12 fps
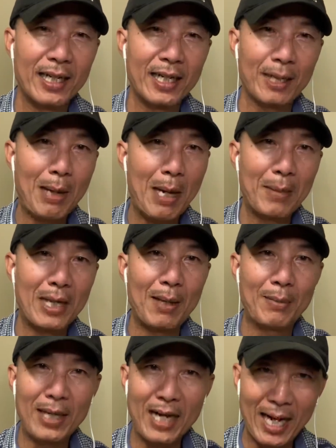nó bắt mình
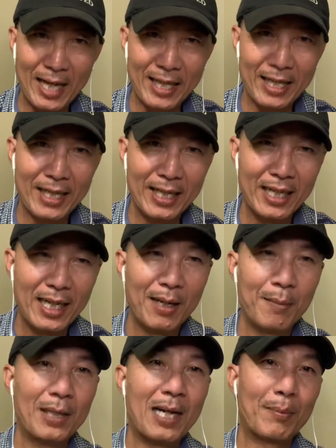làm cái này
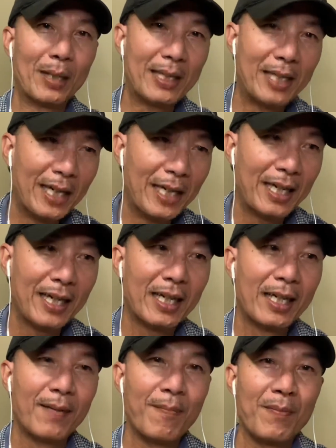mình làm cái kia
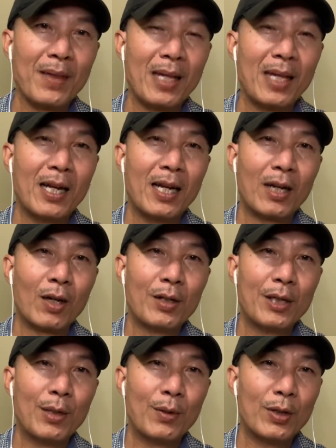có
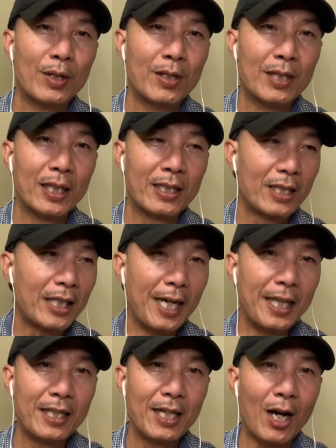nhiều người đó, nó
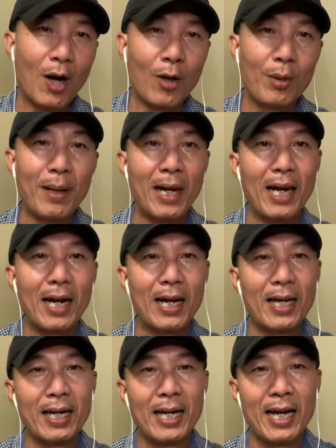kỹ tới nỗi mà
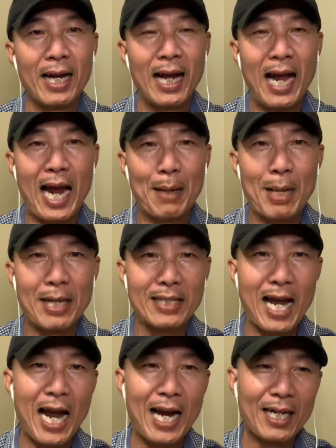hai bàn
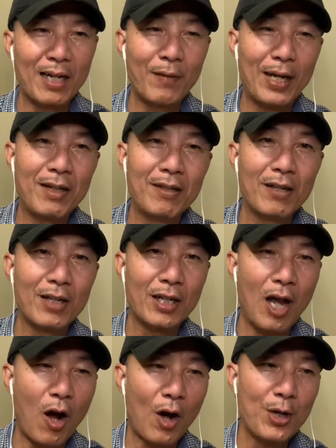tay nó phải đưa
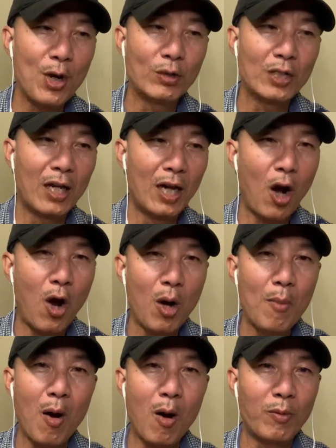đọ vô từng
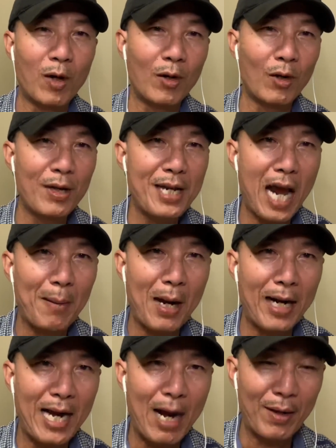ngón một coi nó có dài
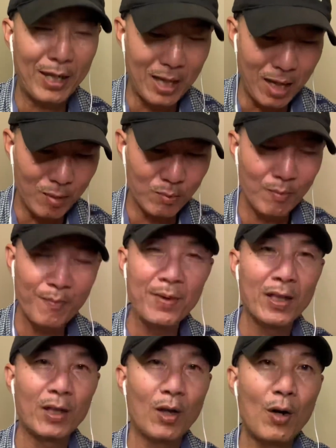bằng nhau hay không
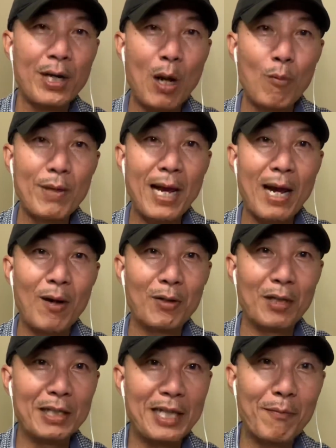nó có giống nhau
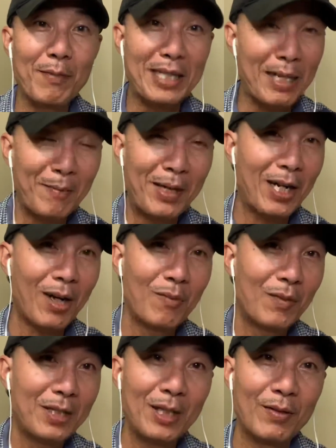được trăm phần trăm hay
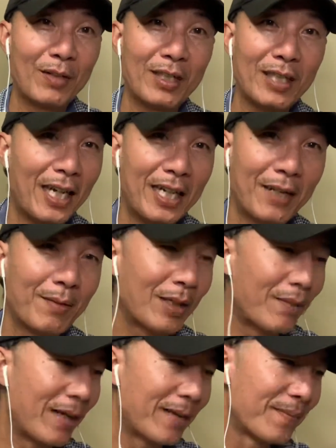không nhiều nó nó kỹ lắm các bạn